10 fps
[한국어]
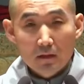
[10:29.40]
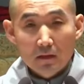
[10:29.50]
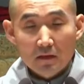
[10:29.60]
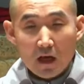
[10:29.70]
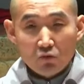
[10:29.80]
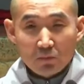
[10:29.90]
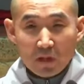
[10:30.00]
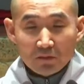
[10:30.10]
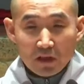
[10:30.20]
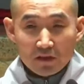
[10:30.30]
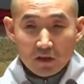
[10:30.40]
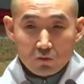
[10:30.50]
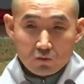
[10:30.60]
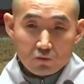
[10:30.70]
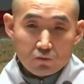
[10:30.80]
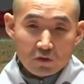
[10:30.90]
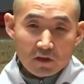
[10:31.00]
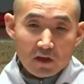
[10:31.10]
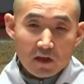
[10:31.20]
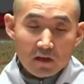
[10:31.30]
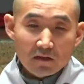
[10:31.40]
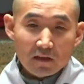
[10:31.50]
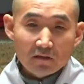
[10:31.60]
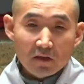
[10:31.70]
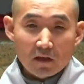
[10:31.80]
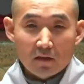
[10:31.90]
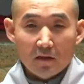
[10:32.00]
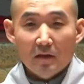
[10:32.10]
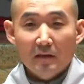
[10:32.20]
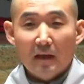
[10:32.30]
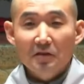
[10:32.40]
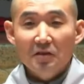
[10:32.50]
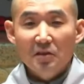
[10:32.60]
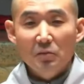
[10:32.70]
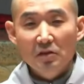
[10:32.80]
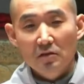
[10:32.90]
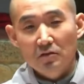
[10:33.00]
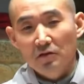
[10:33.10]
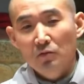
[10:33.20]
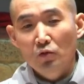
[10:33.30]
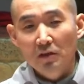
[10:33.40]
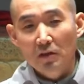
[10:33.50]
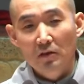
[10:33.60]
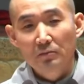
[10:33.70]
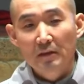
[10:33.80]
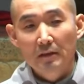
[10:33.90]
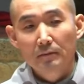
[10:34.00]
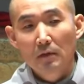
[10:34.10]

이 하룻밤 사이에 쿠데타가 일어났는데 당시 시민들은 전혀 몰랐다고 합니다.